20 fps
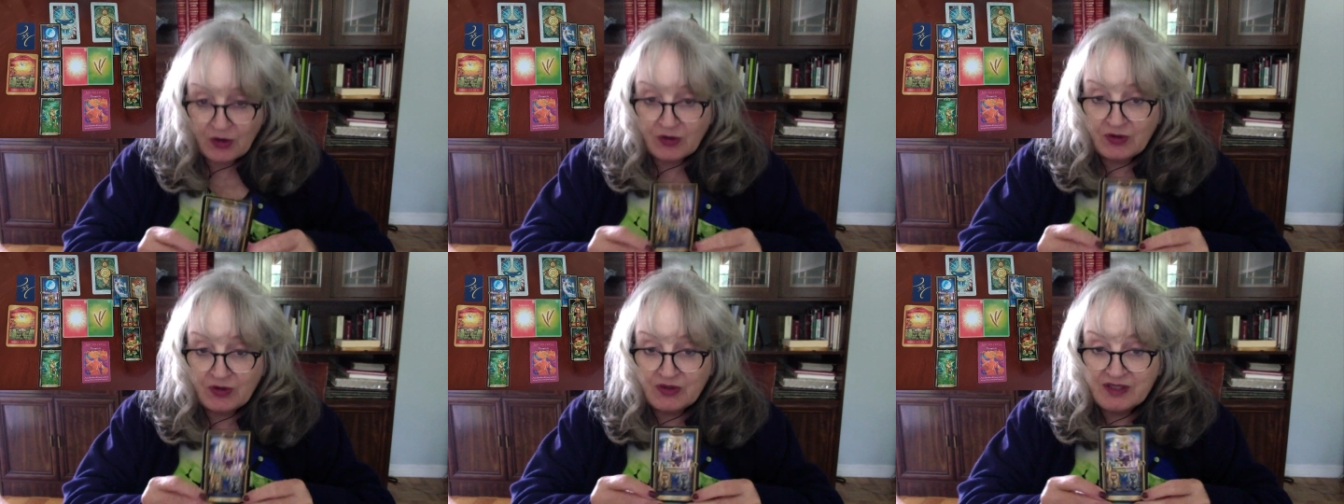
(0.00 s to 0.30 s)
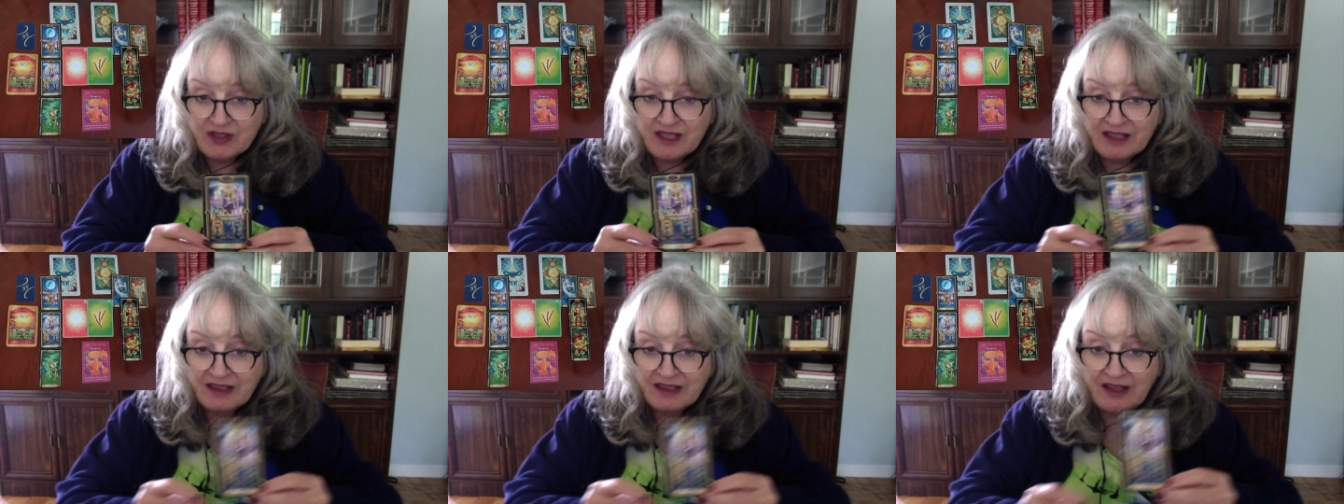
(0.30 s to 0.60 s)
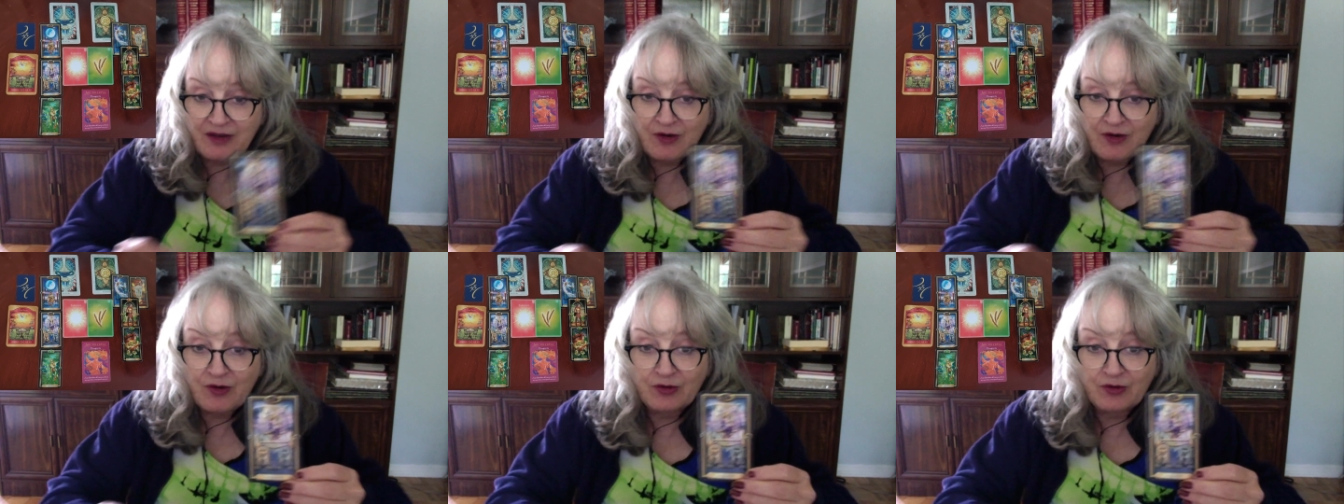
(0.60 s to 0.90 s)
certain
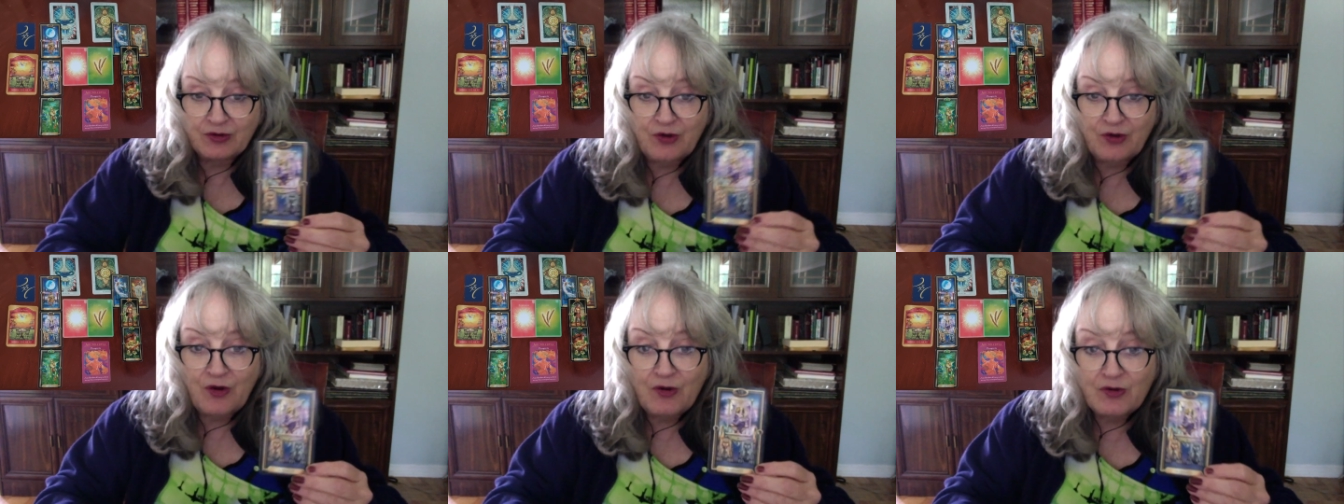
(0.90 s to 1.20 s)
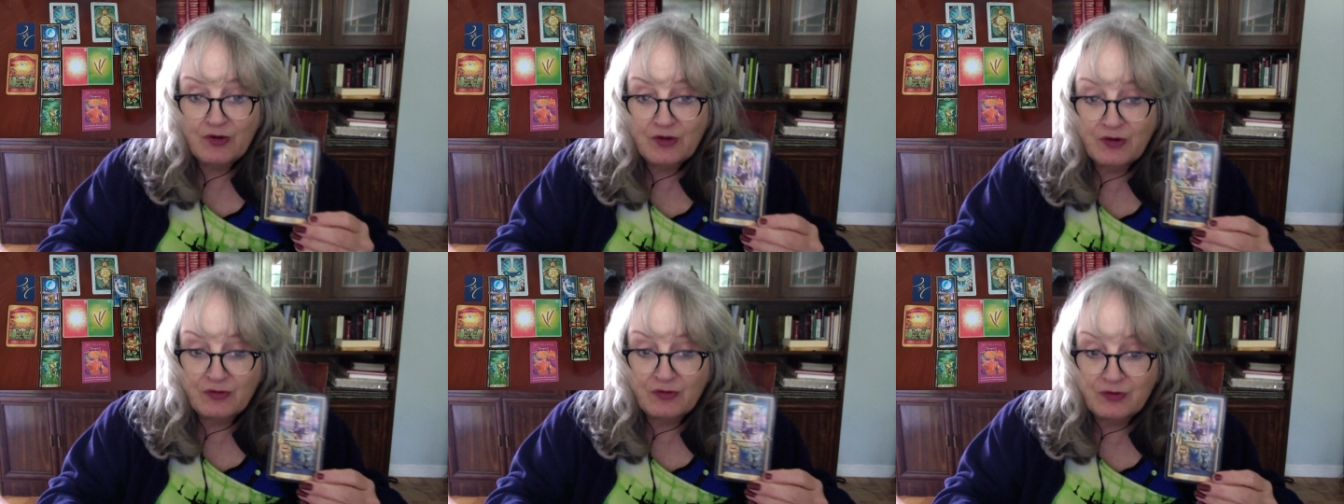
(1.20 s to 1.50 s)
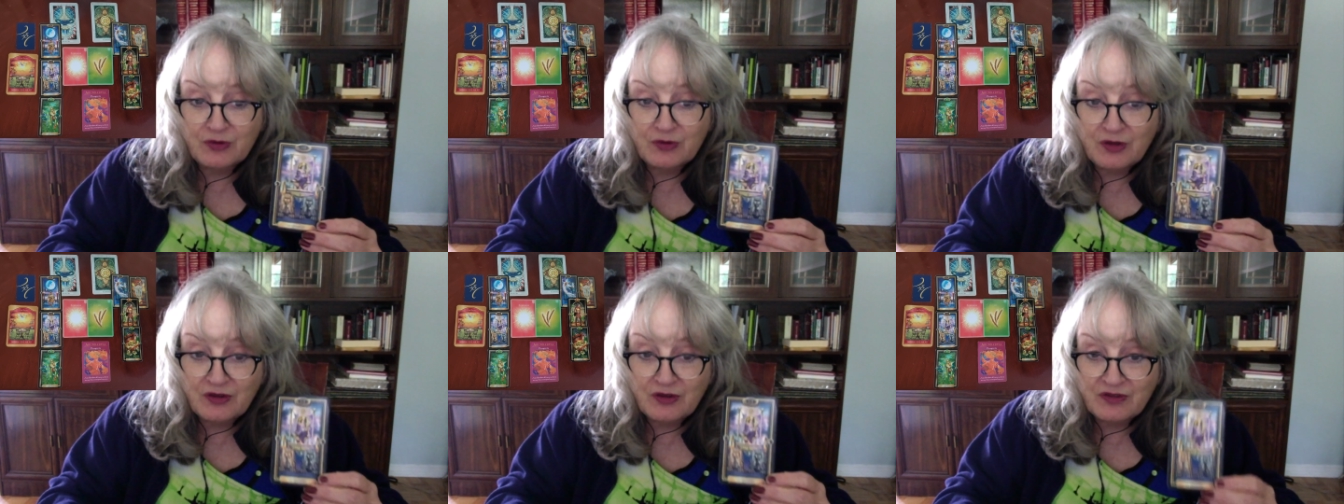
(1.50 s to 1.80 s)
contrôle que vous
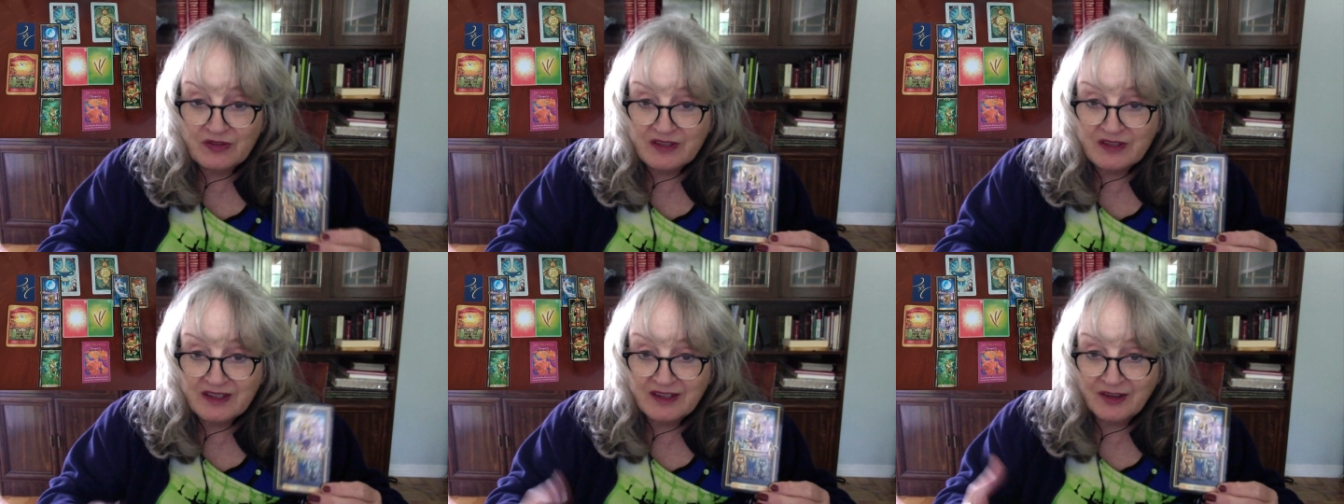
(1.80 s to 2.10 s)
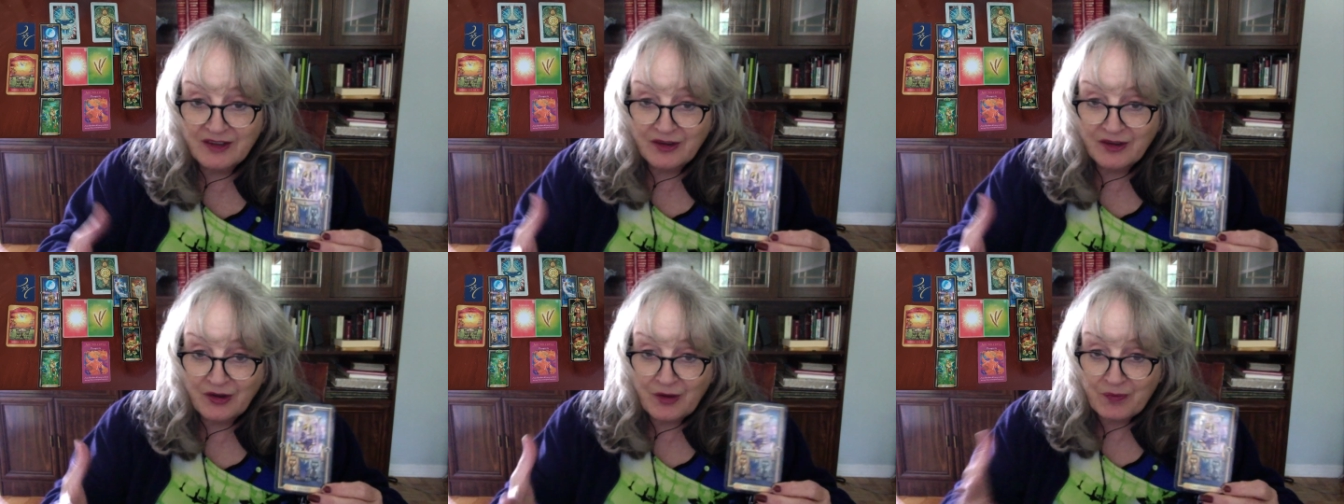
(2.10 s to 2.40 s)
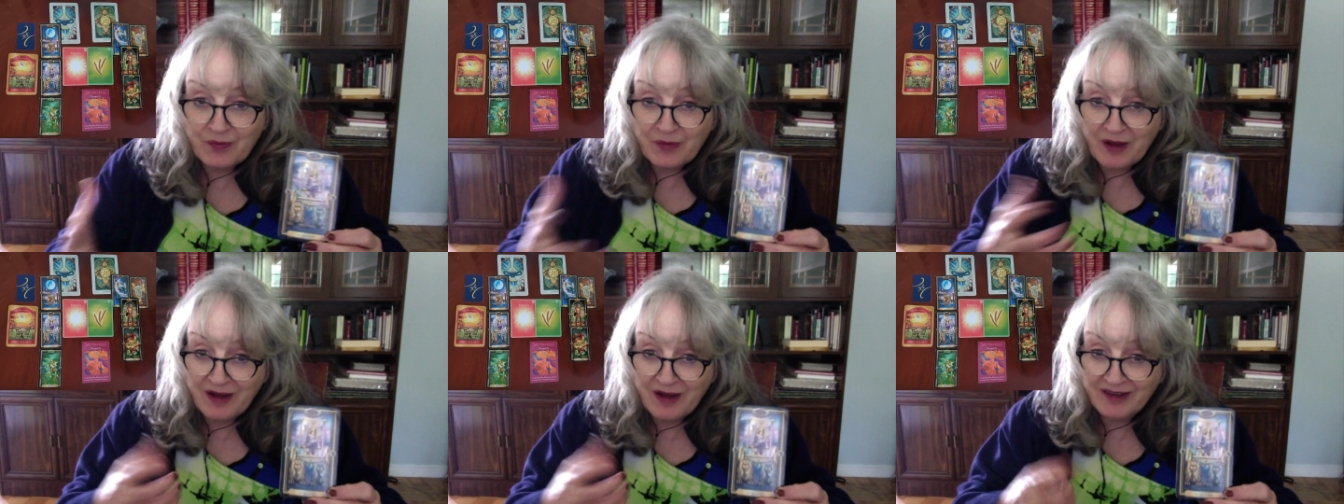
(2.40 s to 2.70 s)
devez
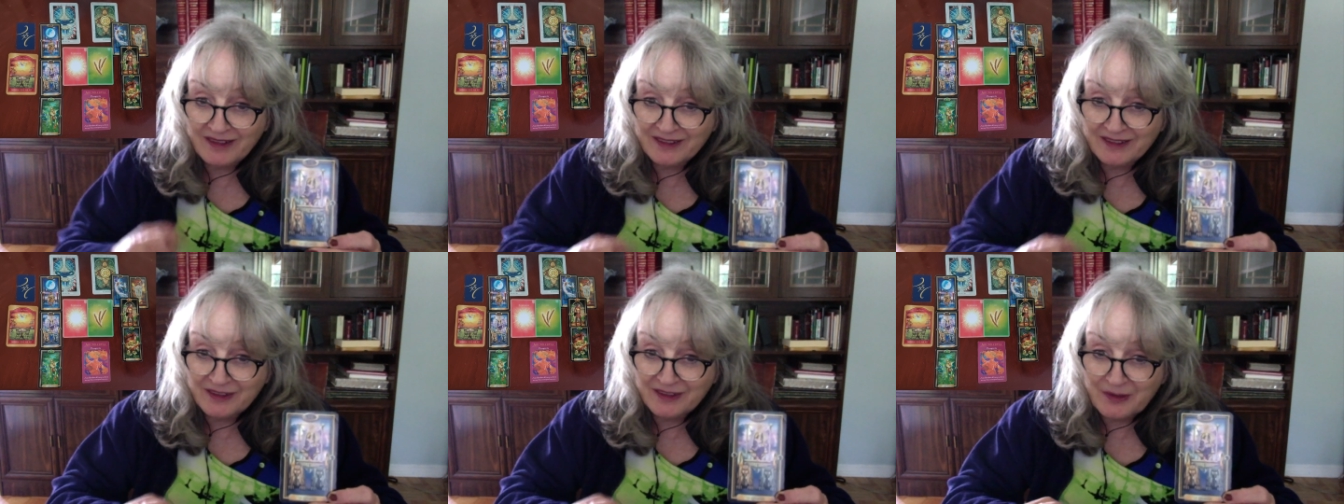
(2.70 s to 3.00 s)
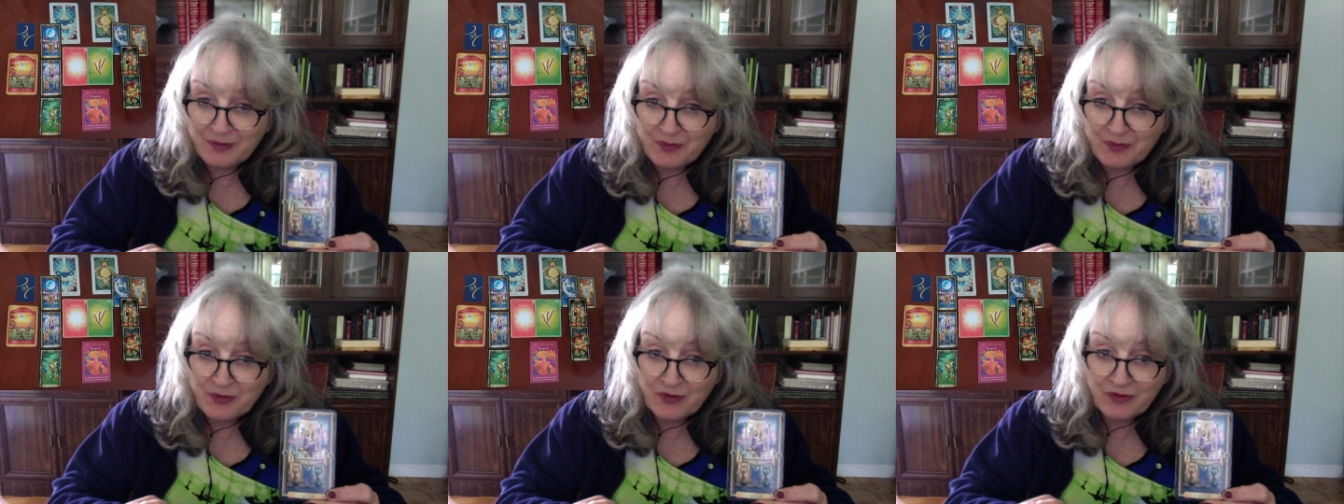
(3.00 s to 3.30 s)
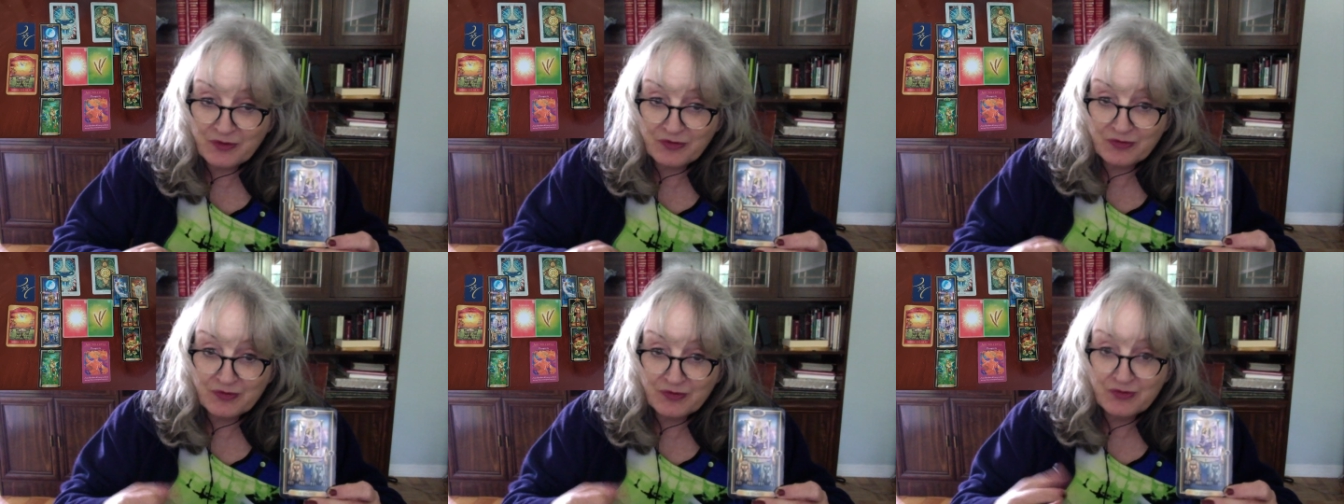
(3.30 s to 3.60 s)
reprendre pour
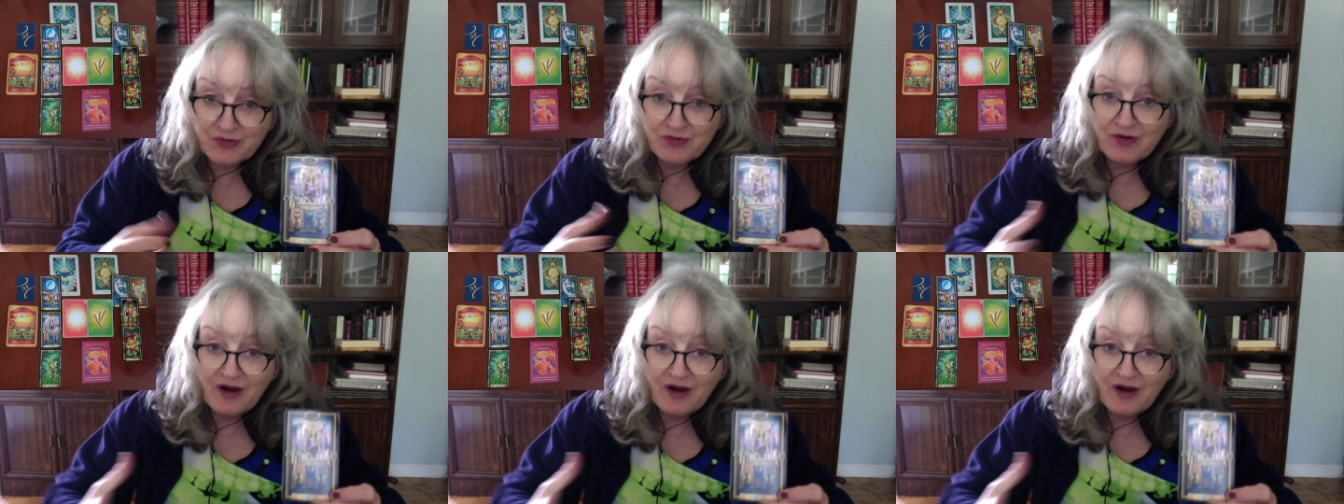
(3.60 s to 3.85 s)
vous,